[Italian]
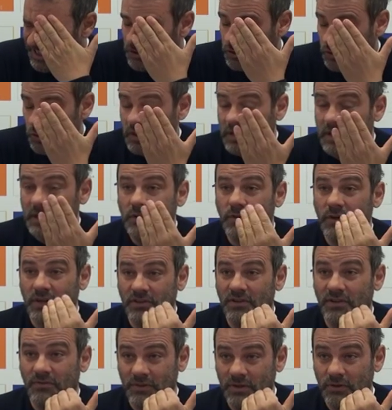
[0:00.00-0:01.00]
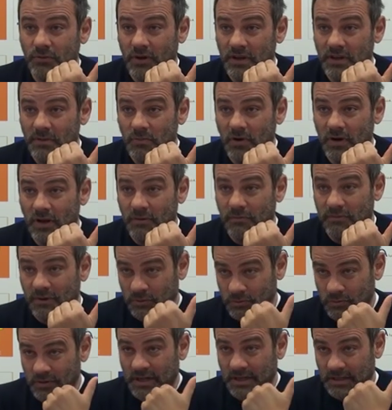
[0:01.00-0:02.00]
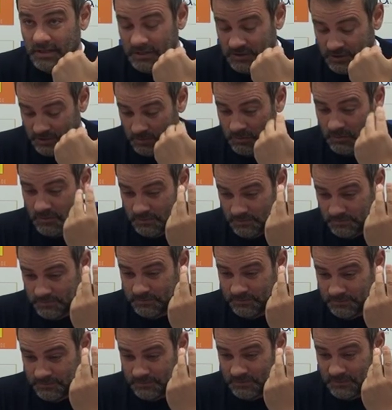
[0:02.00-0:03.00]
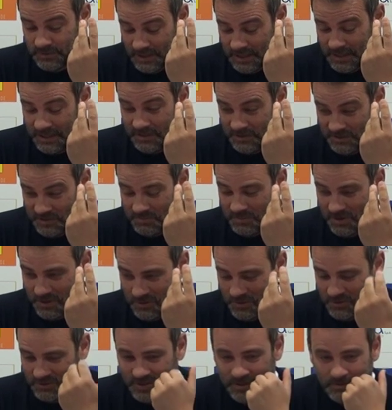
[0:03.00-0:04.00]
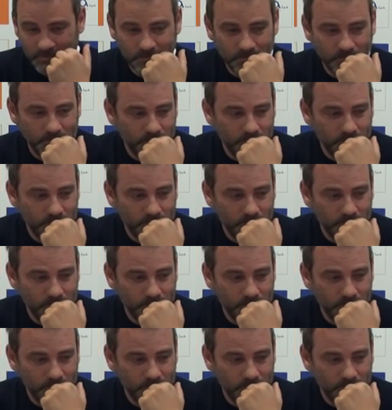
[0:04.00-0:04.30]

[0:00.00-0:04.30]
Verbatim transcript: So anch'io che se vinco a Imola ho fatto un una grandissima cosa